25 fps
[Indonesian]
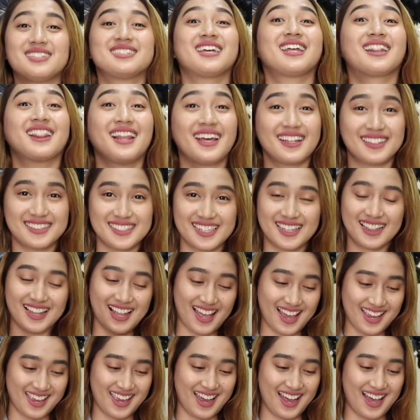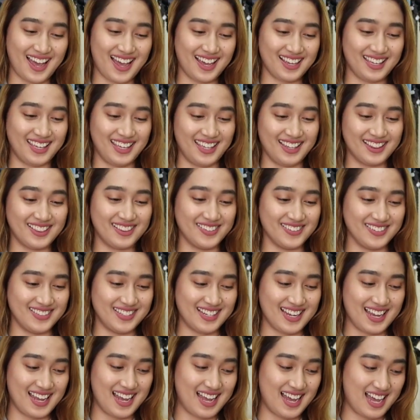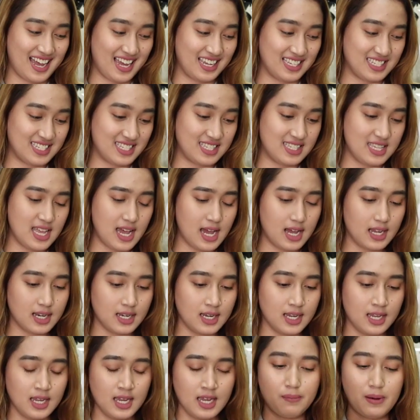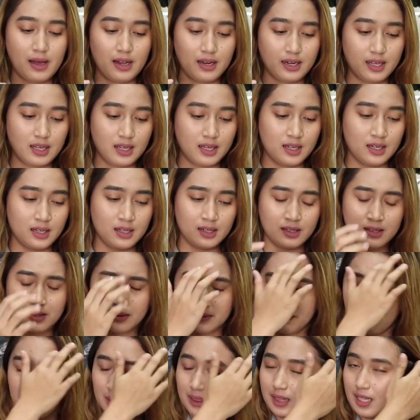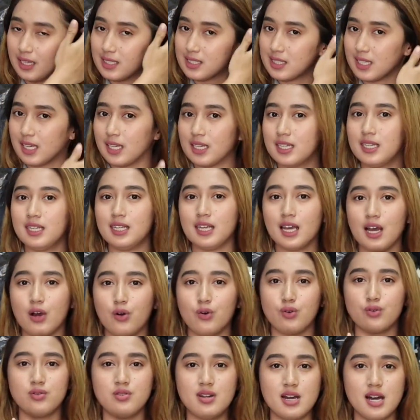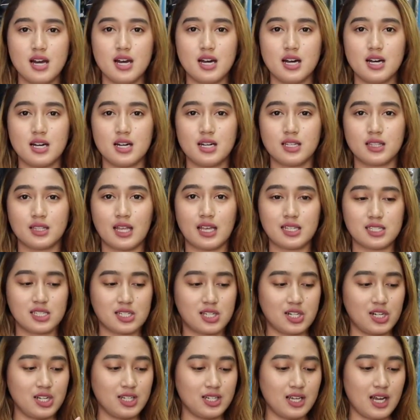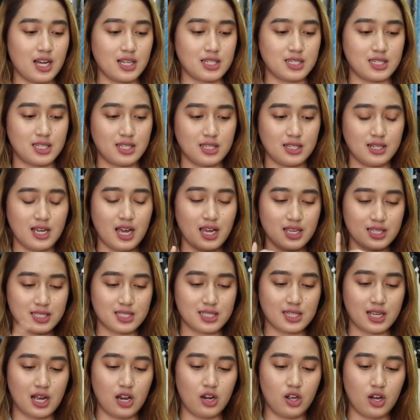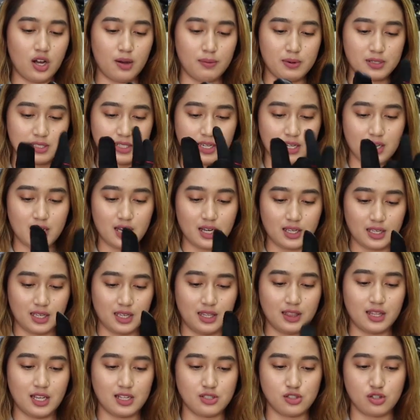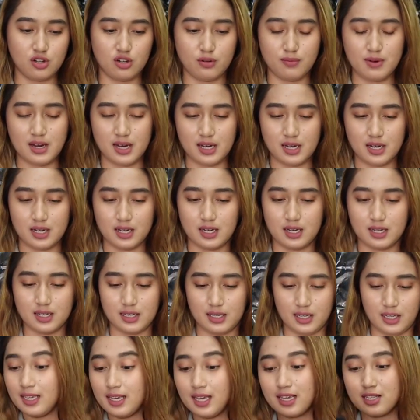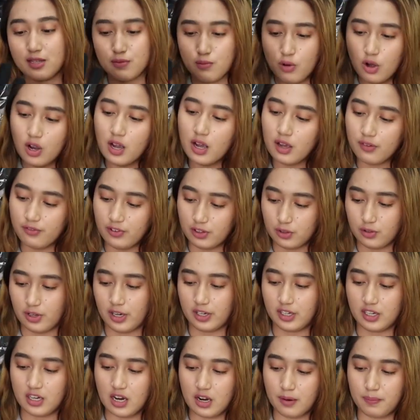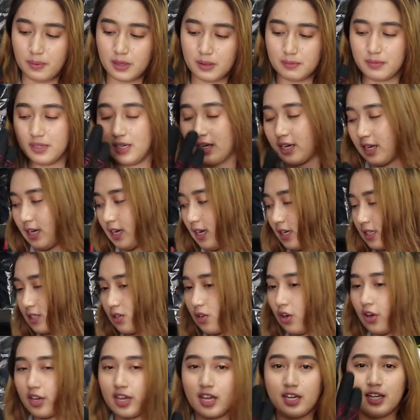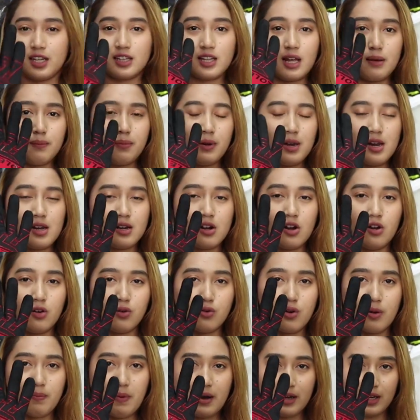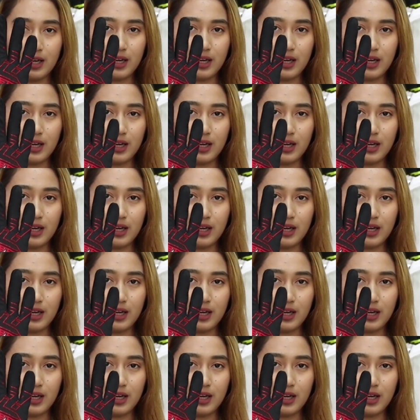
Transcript: lecet lecet lah ya gitu guys dan yang paling penting sih dia udah touchscreen guys guys kalau nggak percaya kita coba ya semoga fitur yang didapat bener ya guys oh ya ini tampilan kalau gua